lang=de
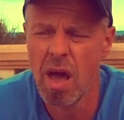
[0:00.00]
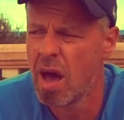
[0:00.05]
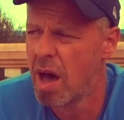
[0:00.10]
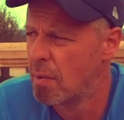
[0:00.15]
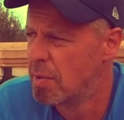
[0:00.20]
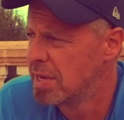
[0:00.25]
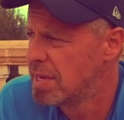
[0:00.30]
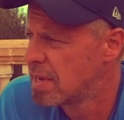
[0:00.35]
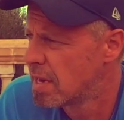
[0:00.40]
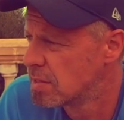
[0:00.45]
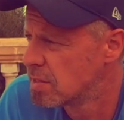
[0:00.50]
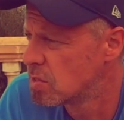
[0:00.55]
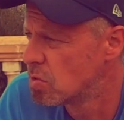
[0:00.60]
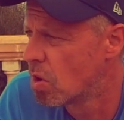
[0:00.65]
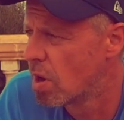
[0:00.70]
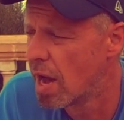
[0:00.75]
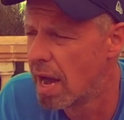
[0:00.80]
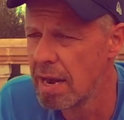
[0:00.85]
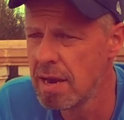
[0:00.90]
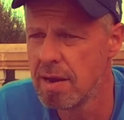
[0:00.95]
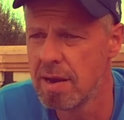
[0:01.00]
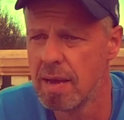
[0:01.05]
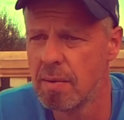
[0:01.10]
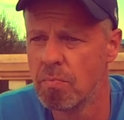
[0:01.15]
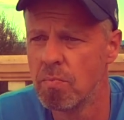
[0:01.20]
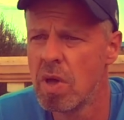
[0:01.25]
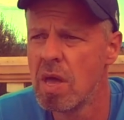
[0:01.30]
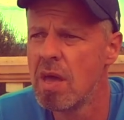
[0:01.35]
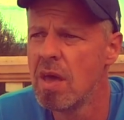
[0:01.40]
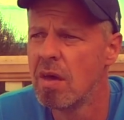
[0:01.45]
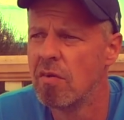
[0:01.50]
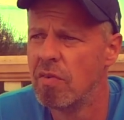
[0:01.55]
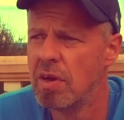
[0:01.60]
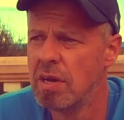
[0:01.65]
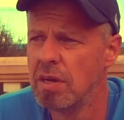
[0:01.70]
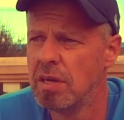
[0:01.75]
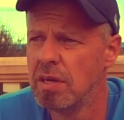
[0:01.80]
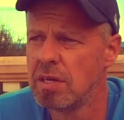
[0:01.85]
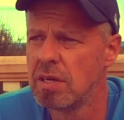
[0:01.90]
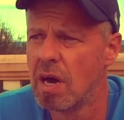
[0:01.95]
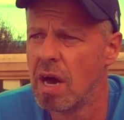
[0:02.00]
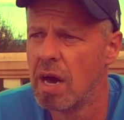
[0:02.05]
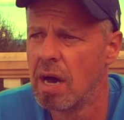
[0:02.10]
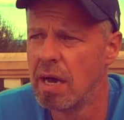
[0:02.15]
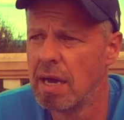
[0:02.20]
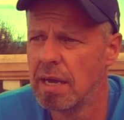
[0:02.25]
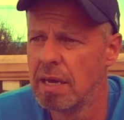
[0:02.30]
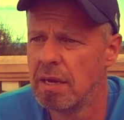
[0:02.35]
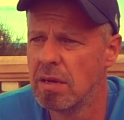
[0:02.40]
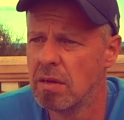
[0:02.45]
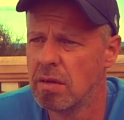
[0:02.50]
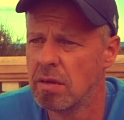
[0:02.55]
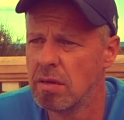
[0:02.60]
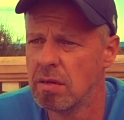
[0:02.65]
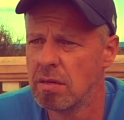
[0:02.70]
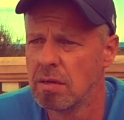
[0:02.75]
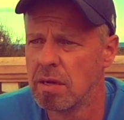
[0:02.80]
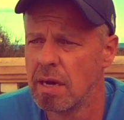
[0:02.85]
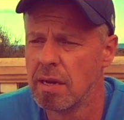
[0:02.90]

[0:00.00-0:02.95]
Aber ich kann es doch annehmen. Wenn ich einen,